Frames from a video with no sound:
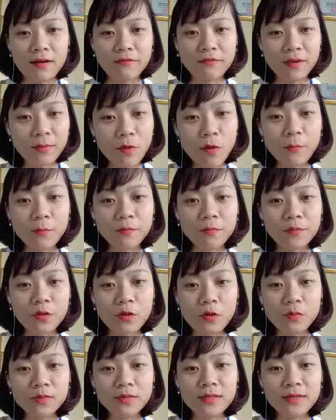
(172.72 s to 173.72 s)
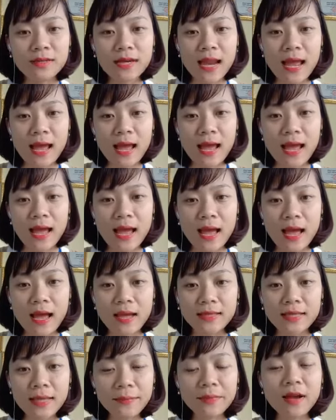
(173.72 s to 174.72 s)
Facebook cũng như là
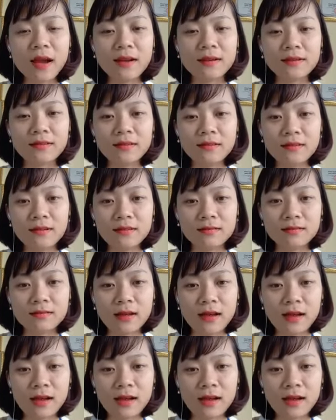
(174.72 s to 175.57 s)
tiếp cận được